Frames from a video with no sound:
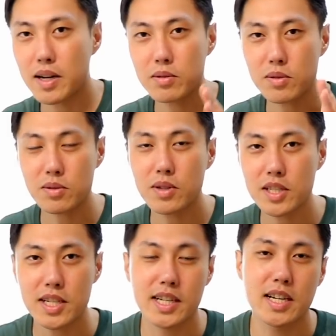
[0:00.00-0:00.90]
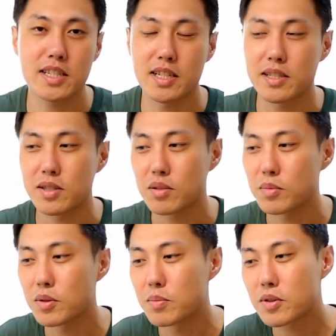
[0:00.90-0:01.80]
クラウドストレージに関してなんですけ
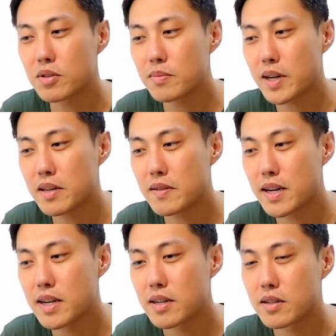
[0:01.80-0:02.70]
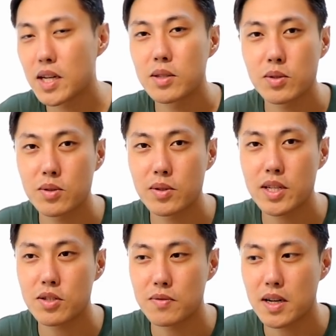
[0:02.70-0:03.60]
ども、僕の場合は、
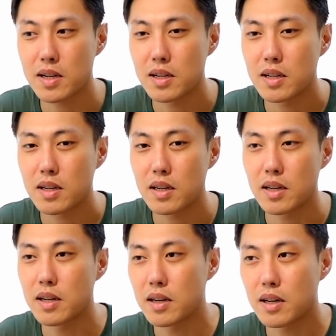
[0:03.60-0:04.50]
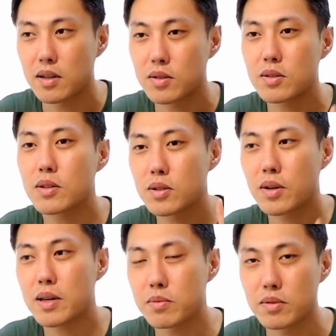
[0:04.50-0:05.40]
クラウドストレージは、えー、
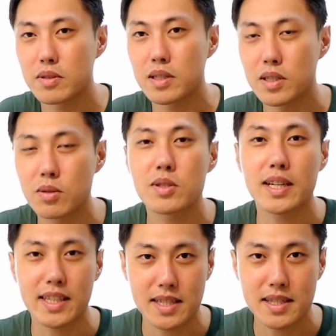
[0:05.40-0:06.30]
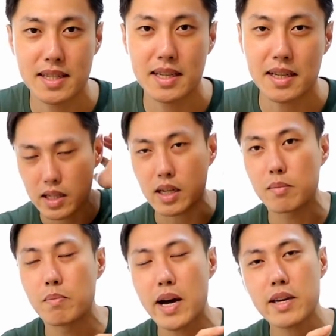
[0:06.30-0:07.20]
Google ドライブ一つだけです。
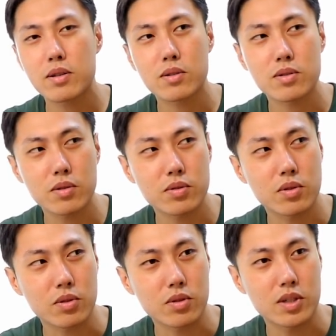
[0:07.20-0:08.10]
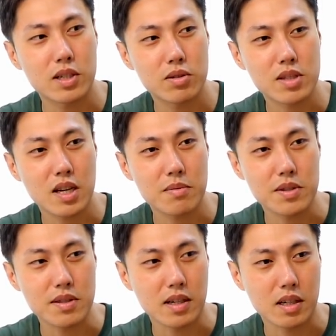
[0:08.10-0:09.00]
なんかマイクロソフトの
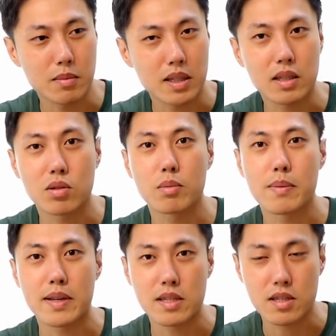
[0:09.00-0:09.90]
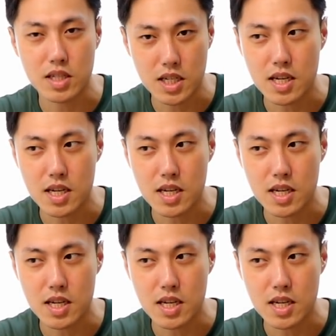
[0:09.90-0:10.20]
クラウドサービスなんかもあったと思います